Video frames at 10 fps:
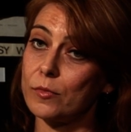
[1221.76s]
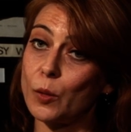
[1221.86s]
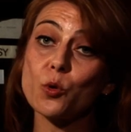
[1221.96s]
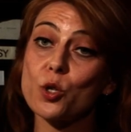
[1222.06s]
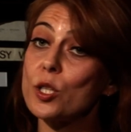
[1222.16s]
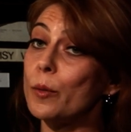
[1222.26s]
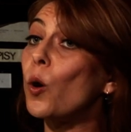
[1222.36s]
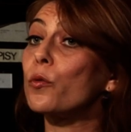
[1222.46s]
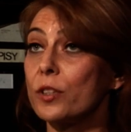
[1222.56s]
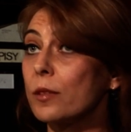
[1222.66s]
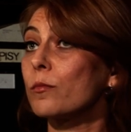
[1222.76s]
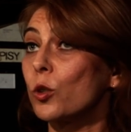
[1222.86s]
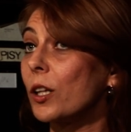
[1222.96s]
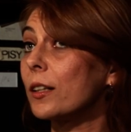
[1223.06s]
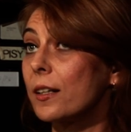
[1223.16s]
temu systemowi,
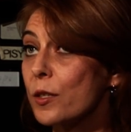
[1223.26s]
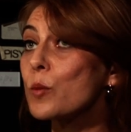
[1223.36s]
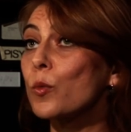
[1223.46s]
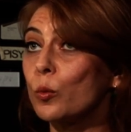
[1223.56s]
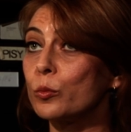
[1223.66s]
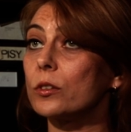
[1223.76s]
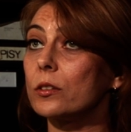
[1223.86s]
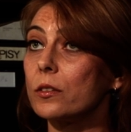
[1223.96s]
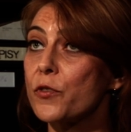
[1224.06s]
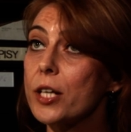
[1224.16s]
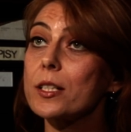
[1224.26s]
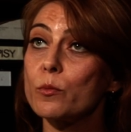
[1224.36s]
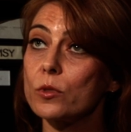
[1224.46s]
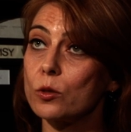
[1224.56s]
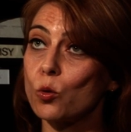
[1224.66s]
totalitaryzmom,
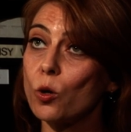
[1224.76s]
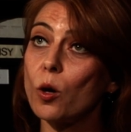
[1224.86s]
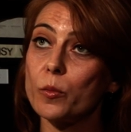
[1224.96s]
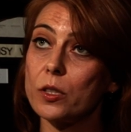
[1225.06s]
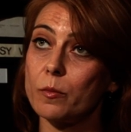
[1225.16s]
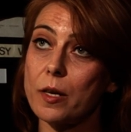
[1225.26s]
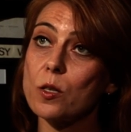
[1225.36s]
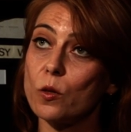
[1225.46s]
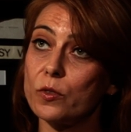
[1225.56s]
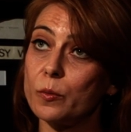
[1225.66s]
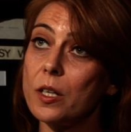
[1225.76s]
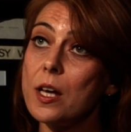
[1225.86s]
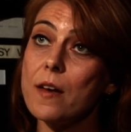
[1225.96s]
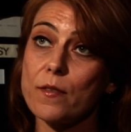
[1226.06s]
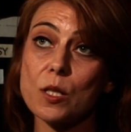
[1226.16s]
wszelkim ruchom masowym.
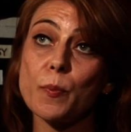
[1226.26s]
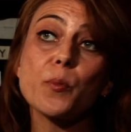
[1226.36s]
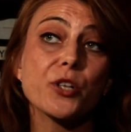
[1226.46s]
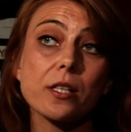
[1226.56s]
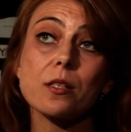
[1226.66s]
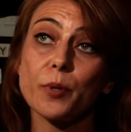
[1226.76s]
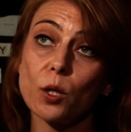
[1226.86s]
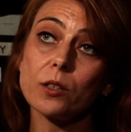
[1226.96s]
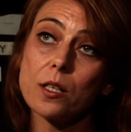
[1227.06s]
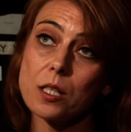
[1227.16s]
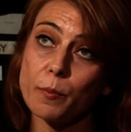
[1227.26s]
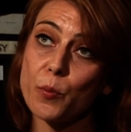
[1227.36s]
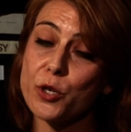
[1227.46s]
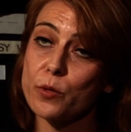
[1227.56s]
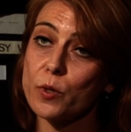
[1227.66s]
Więc poprzez protest i
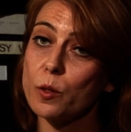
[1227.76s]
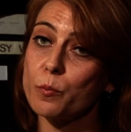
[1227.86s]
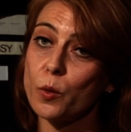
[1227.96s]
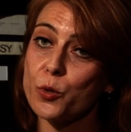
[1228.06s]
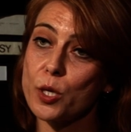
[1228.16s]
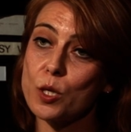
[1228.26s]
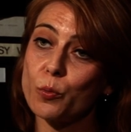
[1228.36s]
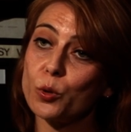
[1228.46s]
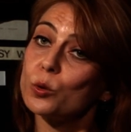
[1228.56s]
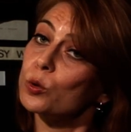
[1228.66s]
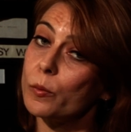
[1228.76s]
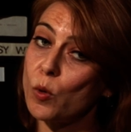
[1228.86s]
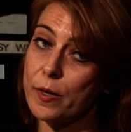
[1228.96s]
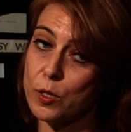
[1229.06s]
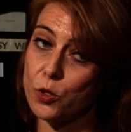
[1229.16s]
poprzez, i poprzez bunt, który
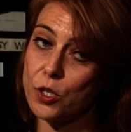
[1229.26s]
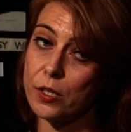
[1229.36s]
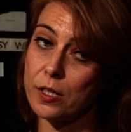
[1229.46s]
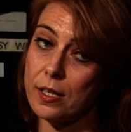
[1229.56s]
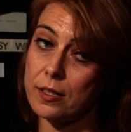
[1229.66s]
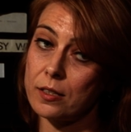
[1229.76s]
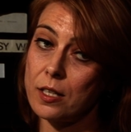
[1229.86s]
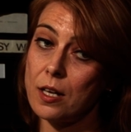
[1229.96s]
był bardzo silnie